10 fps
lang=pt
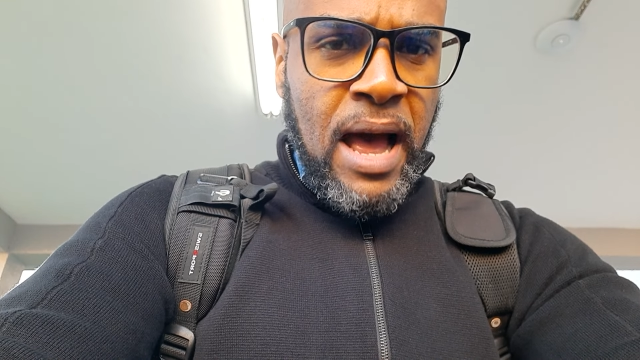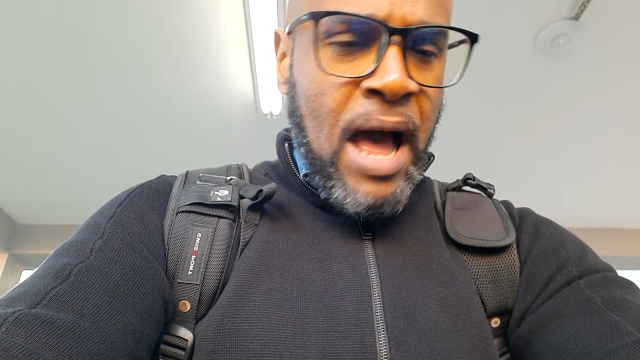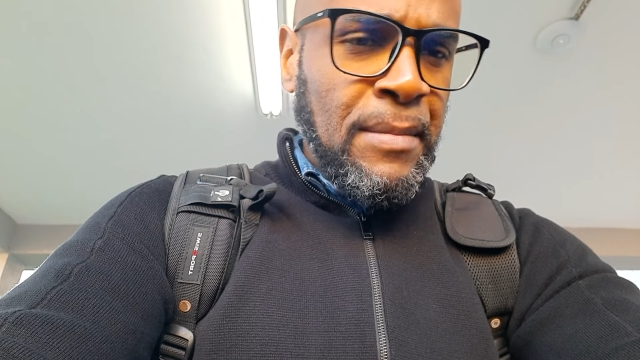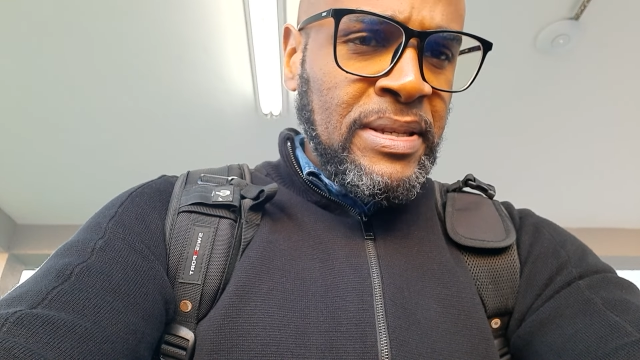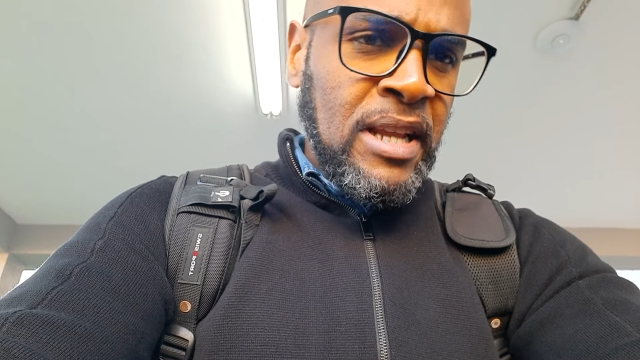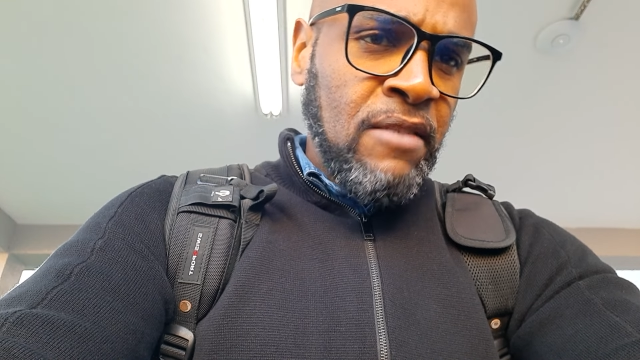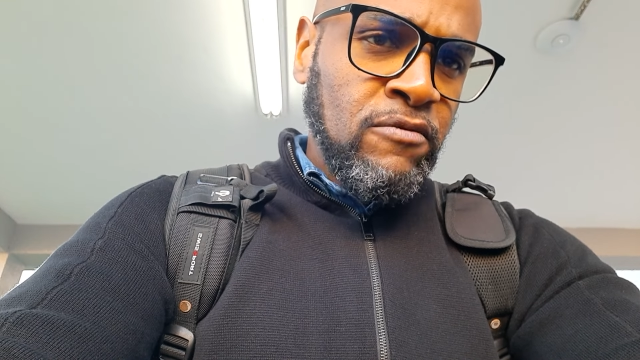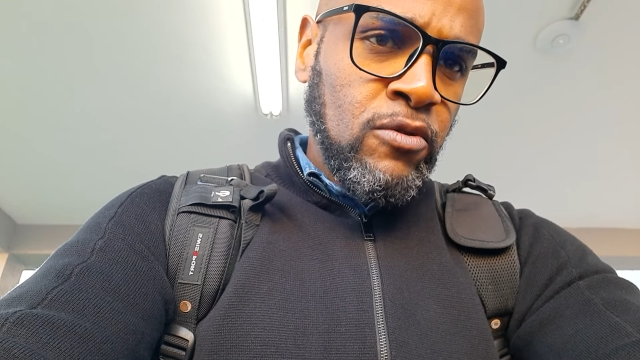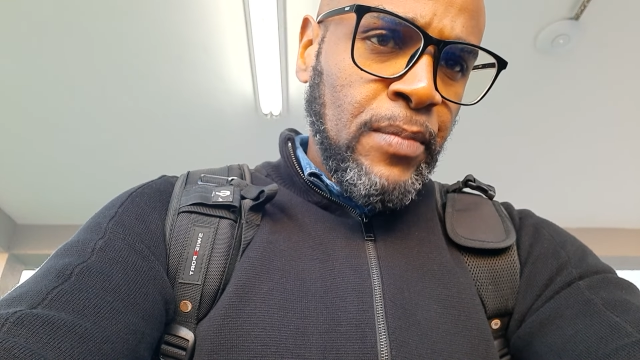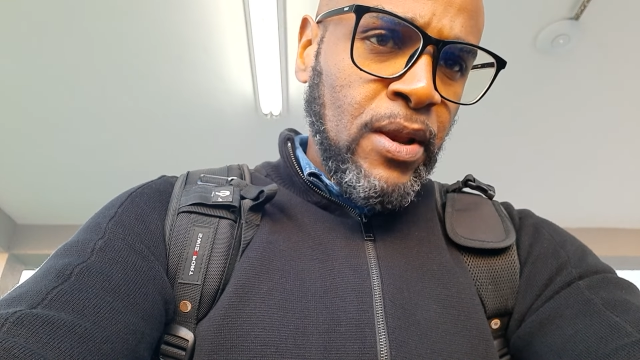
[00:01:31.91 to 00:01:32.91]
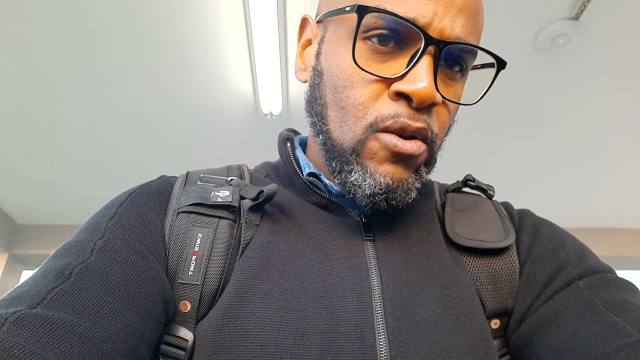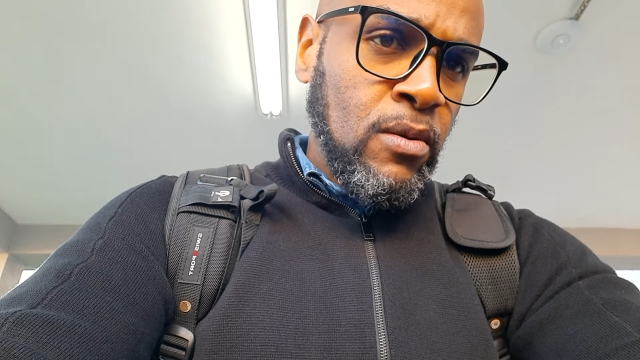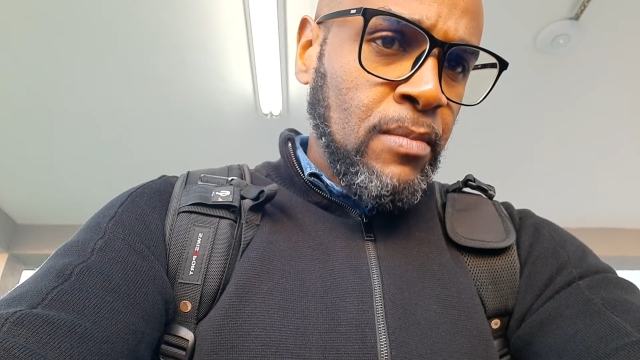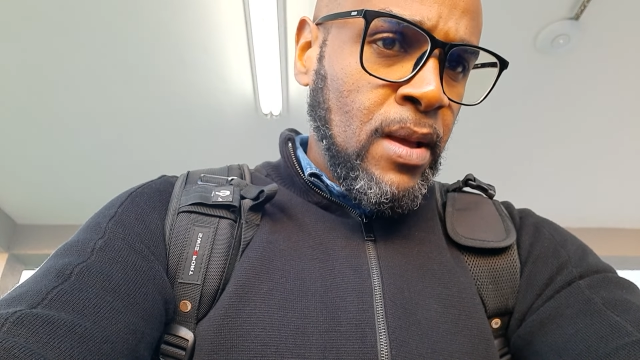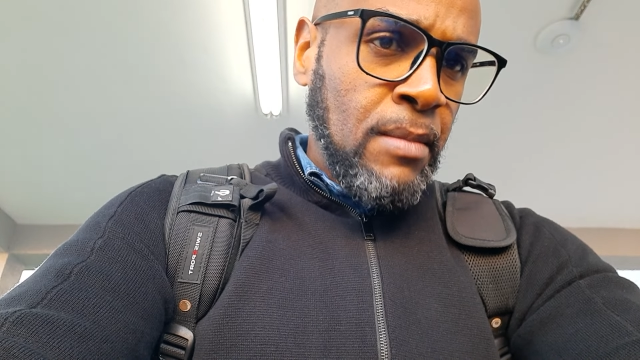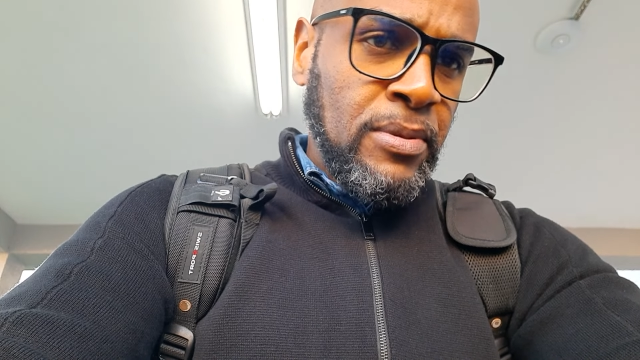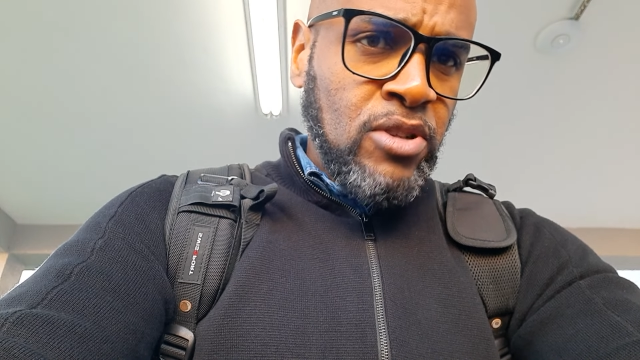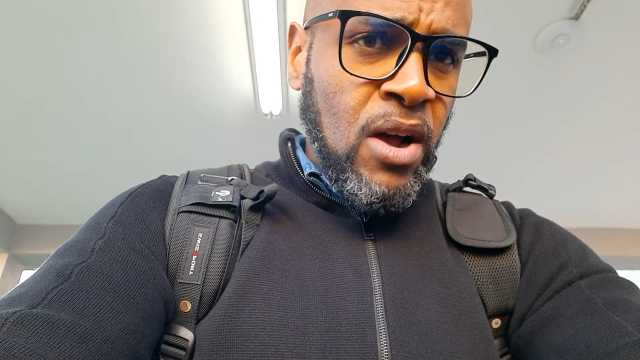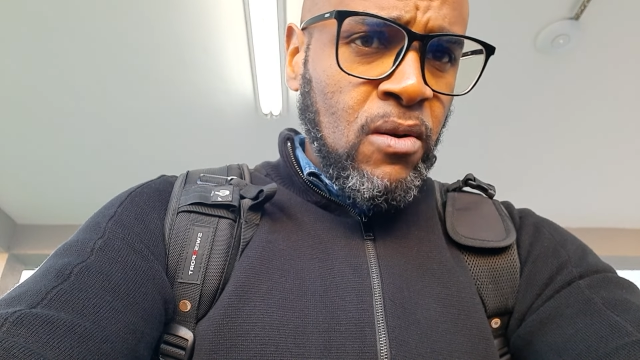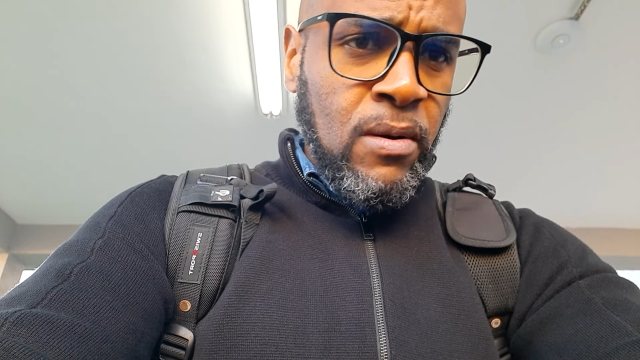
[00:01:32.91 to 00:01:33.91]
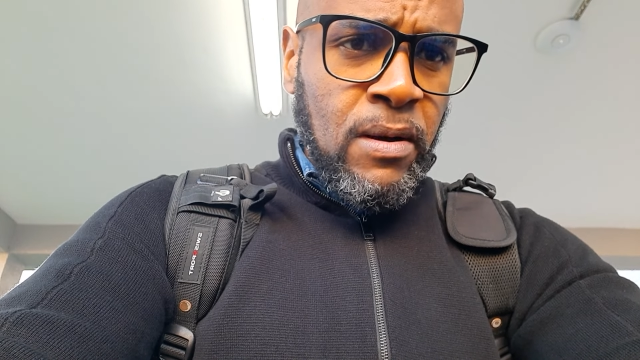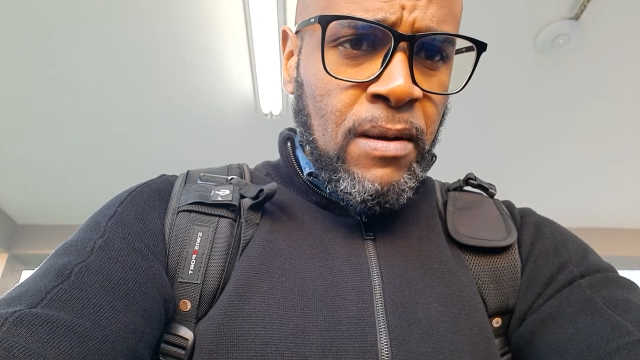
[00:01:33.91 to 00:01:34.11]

Ah, mas é nível superior. Pessoal,